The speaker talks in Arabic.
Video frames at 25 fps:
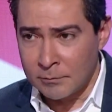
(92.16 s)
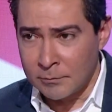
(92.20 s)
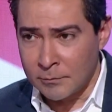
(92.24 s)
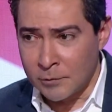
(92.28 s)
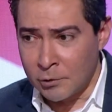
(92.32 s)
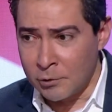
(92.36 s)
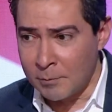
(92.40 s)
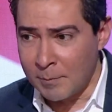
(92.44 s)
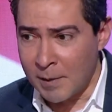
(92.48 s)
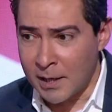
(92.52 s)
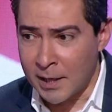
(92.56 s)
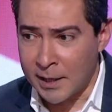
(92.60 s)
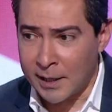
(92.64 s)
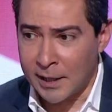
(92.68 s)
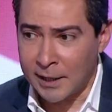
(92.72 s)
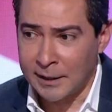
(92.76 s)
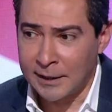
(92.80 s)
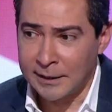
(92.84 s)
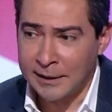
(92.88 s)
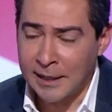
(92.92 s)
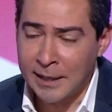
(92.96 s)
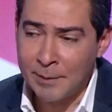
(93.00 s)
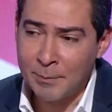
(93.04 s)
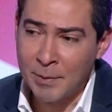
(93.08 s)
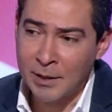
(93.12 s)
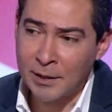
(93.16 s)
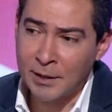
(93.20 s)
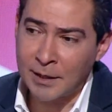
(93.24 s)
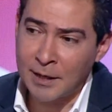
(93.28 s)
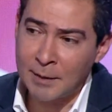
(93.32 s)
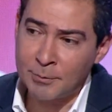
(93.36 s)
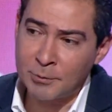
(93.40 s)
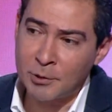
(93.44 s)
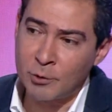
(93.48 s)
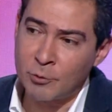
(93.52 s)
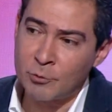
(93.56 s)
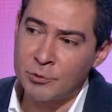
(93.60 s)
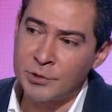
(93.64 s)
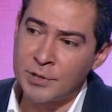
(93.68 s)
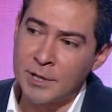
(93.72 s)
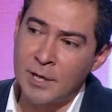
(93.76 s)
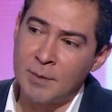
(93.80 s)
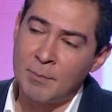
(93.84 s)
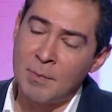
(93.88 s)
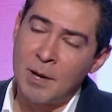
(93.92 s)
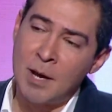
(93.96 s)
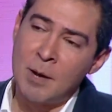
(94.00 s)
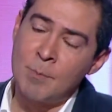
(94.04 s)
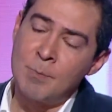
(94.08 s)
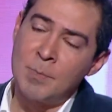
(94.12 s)
خد بالك احنا دايما كابتن
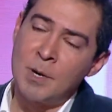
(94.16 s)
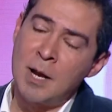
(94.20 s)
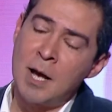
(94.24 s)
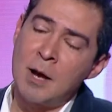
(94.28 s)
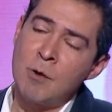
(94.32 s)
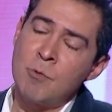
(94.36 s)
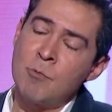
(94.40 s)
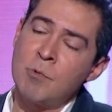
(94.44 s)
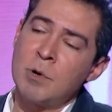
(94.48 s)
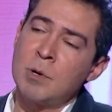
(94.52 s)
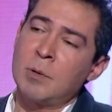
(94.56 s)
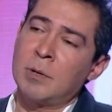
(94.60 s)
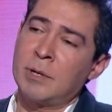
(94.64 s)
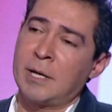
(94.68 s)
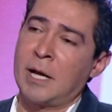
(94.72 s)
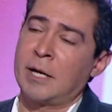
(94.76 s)
حسام قبل اول